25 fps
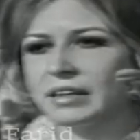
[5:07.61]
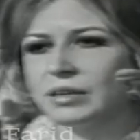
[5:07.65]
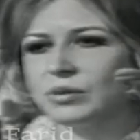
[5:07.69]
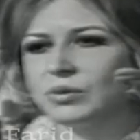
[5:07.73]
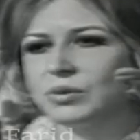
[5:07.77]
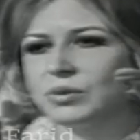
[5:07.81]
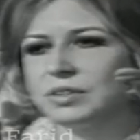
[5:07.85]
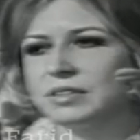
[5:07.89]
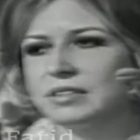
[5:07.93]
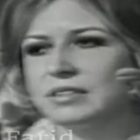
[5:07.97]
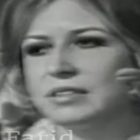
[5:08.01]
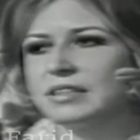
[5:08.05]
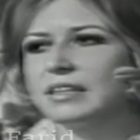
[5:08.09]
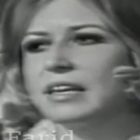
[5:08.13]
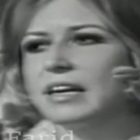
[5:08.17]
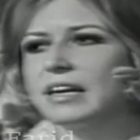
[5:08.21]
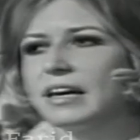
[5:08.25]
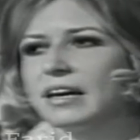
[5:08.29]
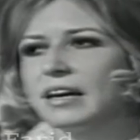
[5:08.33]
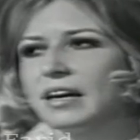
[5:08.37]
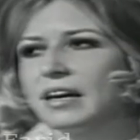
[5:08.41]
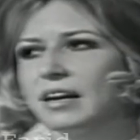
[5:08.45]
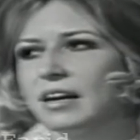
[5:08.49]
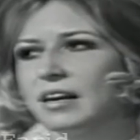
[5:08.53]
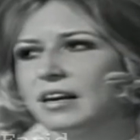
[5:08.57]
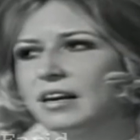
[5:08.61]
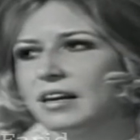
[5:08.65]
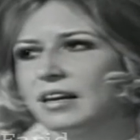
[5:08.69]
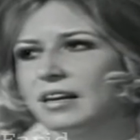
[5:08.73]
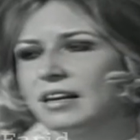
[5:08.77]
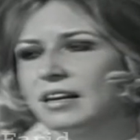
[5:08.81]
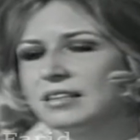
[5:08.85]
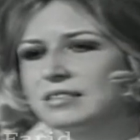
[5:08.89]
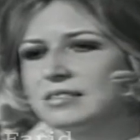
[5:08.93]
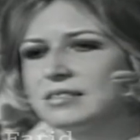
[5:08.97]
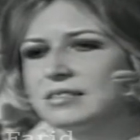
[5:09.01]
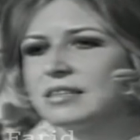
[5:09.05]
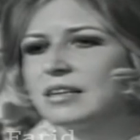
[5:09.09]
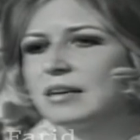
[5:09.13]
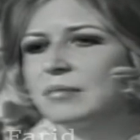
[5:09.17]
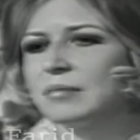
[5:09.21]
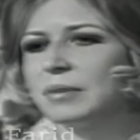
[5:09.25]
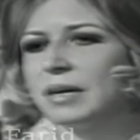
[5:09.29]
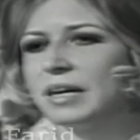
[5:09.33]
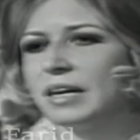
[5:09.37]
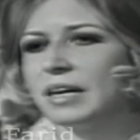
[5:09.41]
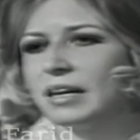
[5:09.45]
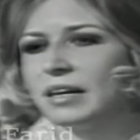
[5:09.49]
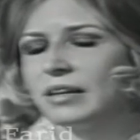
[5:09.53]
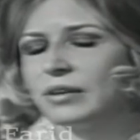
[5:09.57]
انه اتجاه
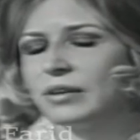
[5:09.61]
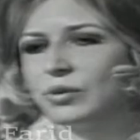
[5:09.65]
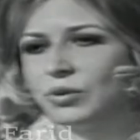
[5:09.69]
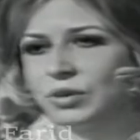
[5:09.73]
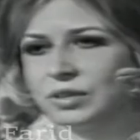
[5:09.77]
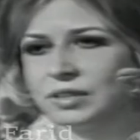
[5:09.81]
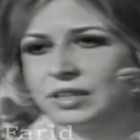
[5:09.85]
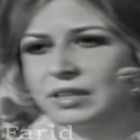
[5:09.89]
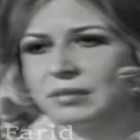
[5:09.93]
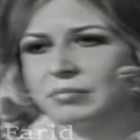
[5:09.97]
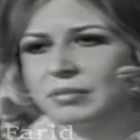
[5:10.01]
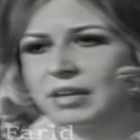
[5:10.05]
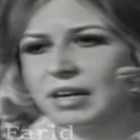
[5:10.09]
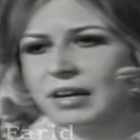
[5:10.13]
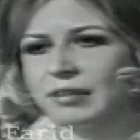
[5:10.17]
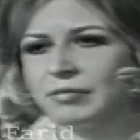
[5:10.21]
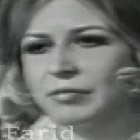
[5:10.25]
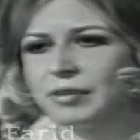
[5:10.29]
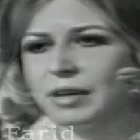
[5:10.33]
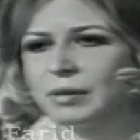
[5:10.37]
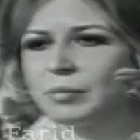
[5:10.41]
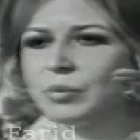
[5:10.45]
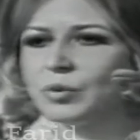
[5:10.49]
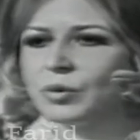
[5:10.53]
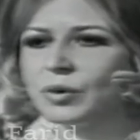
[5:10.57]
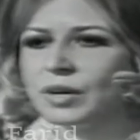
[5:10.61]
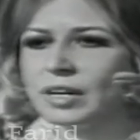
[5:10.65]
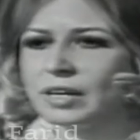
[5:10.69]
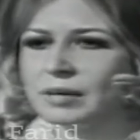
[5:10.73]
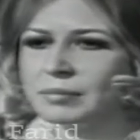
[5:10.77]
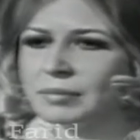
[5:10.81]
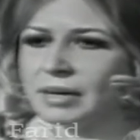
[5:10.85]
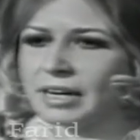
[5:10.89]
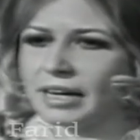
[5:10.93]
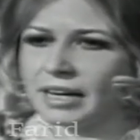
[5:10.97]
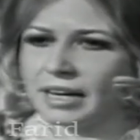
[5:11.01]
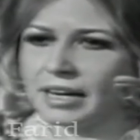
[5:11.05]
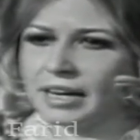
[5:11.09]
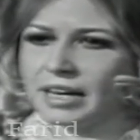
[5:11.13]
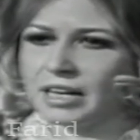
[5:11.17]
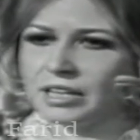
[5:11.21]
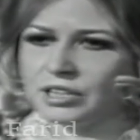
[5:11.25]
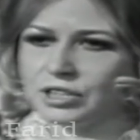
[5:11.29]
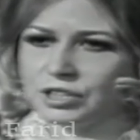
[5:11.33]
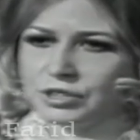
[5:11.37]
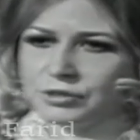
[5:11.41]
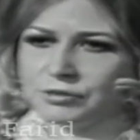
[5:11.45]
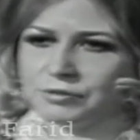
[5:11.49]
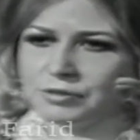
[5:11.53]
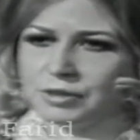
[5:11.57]
السينما للنوع ده من الافلام هو اللي ما
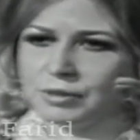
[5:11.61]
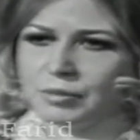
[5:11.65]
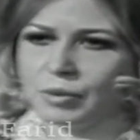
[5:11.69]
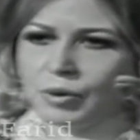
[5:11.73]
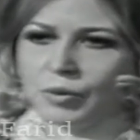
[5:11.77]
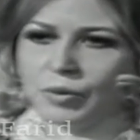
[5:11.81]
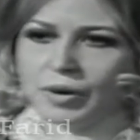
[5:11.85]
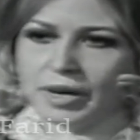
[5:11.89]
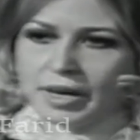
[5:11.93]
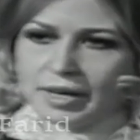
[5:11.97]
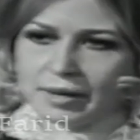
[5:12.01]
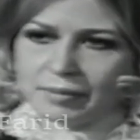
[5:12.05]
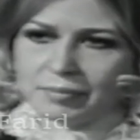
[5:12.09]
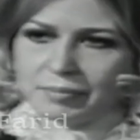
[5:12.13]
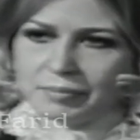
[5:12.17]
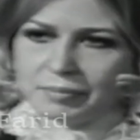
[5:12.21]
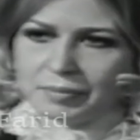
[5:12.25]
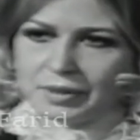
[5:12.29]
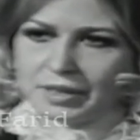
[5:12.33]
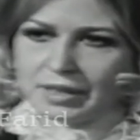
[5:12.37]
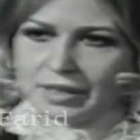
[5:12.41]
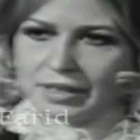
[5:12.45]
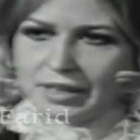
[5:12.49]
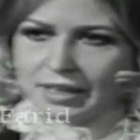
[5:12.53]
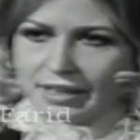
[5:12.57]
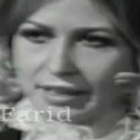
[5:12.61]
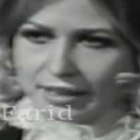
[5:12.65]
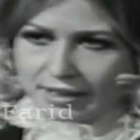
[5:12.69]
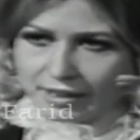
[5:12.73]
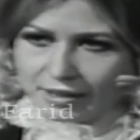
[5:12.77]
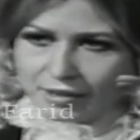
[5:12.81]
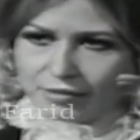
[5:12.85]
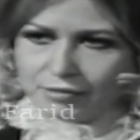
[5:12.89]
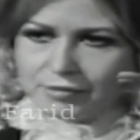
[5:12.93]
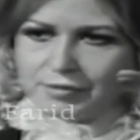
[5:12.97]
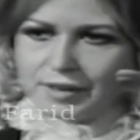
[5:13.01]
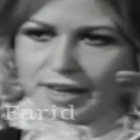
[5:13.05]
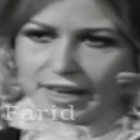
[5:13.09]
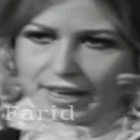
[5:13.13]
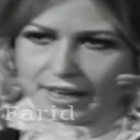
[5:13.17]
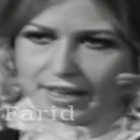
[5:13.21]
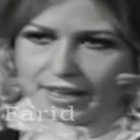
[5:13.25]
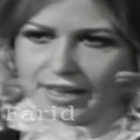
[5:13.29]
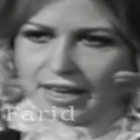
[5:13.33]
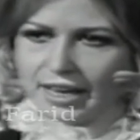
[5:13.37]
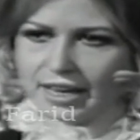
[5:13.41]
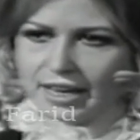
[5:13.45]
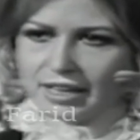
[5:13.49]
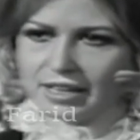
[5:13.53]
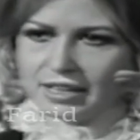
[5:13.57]
خلاش في مواهب فعلا
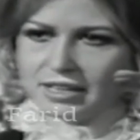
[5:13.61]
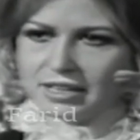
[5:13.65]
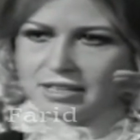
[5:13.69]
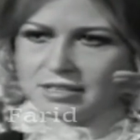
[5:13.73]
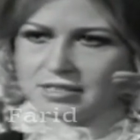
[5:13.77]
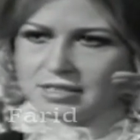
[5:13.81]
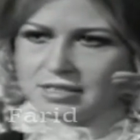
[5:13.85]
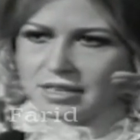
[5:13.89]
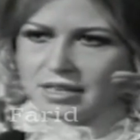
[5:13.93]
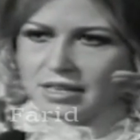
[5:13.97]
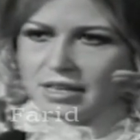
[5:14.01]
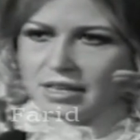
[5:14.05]
حقيقيه زي آه